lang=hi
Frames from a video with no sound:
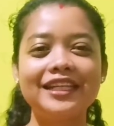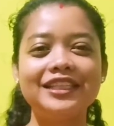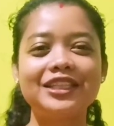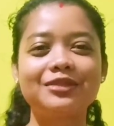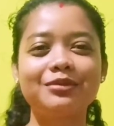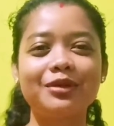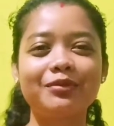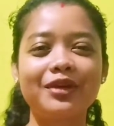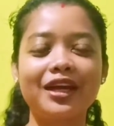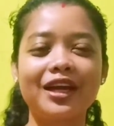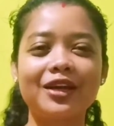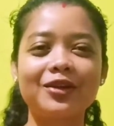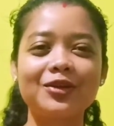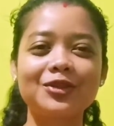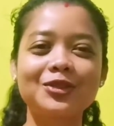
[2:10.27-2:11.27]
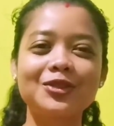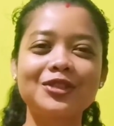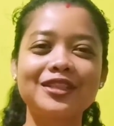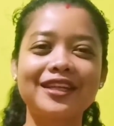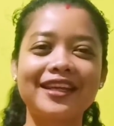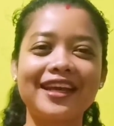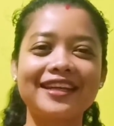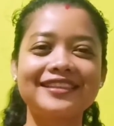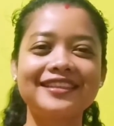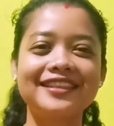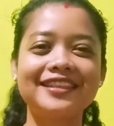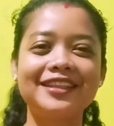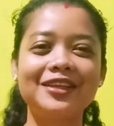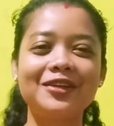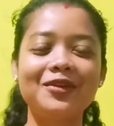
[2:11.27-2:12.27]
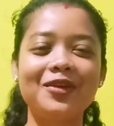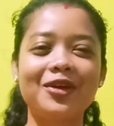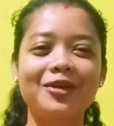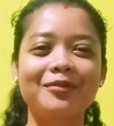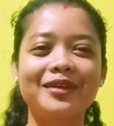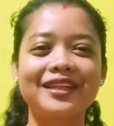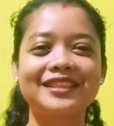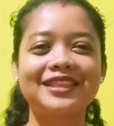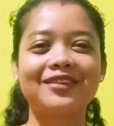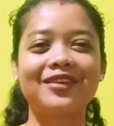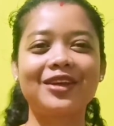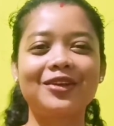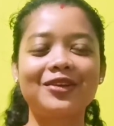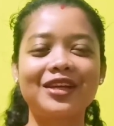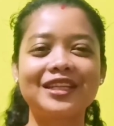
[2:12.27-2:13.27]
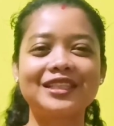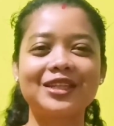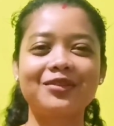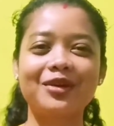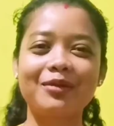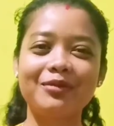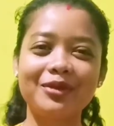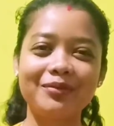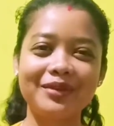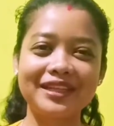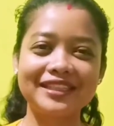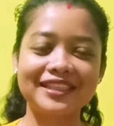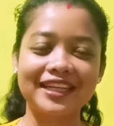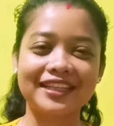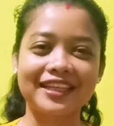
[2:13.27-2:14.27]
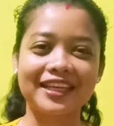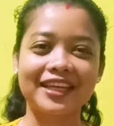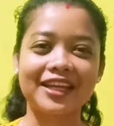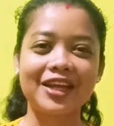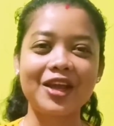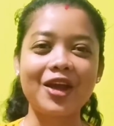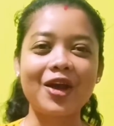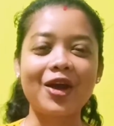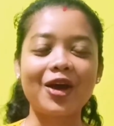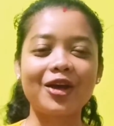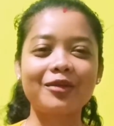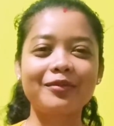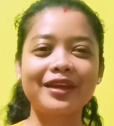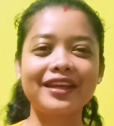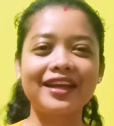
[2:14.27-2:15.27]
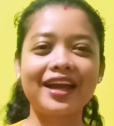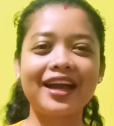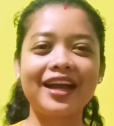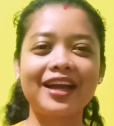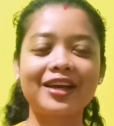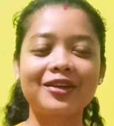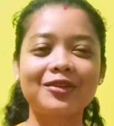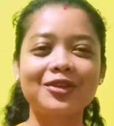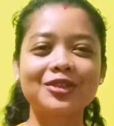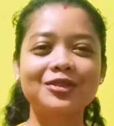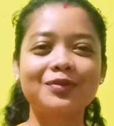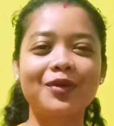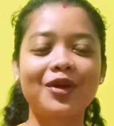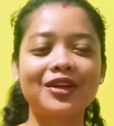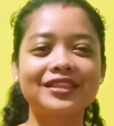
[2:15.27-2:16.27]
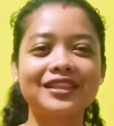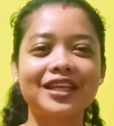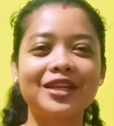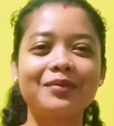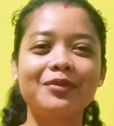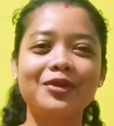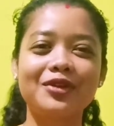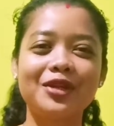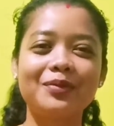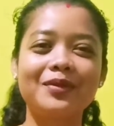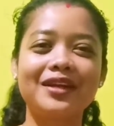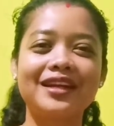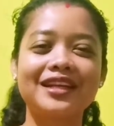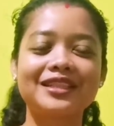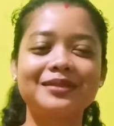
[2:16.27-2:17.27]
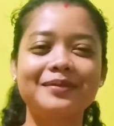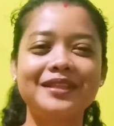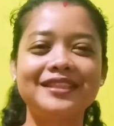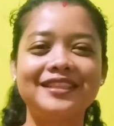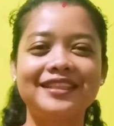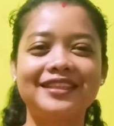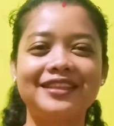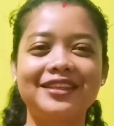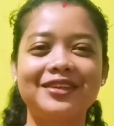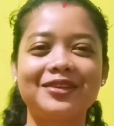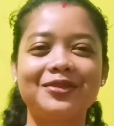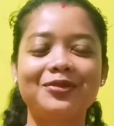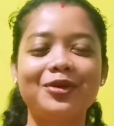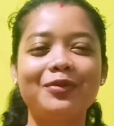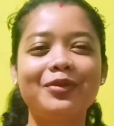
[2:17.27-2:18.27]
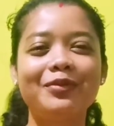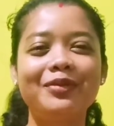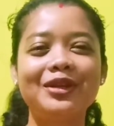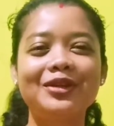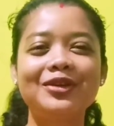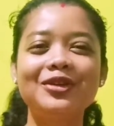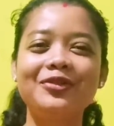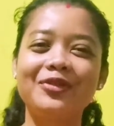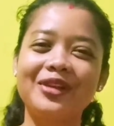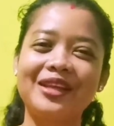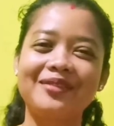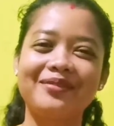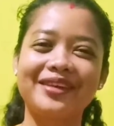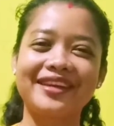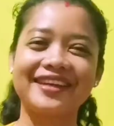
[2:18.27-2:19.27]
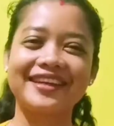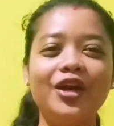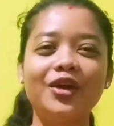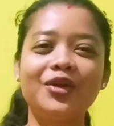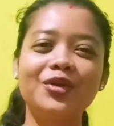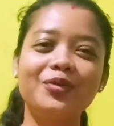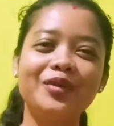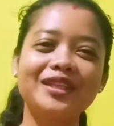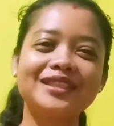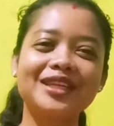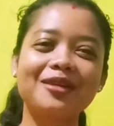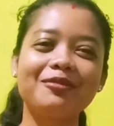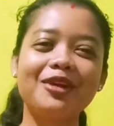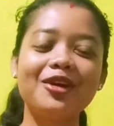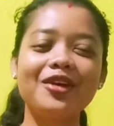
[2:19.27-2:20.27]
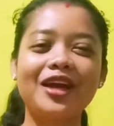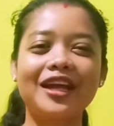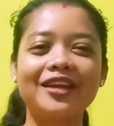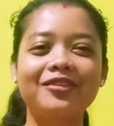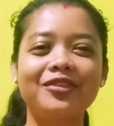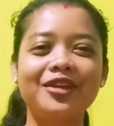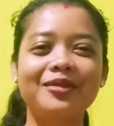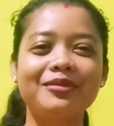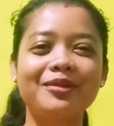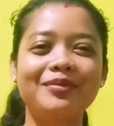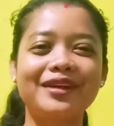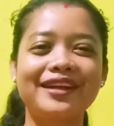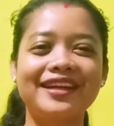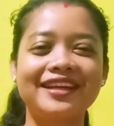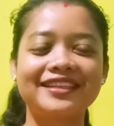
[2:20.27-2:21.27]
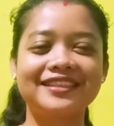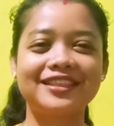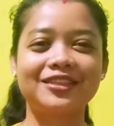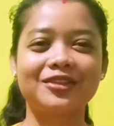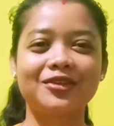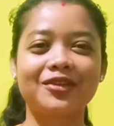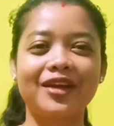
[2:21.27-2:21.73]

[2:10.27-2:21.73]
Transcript: जिसमें मैं हर रोज़ कुछ नया सीखती हूँ और मेरे सवालों के जवाब भी मिल जाते हैं और मैं यहाँ हर रोज़ बहुत सारे ब्यूटी प्रोडक्ट्स भी जीतती हूँ वो भी बिल्कुल फ्री में रूबीज़ कमाओ एंड फ्री में प्रोडक्ट जीतो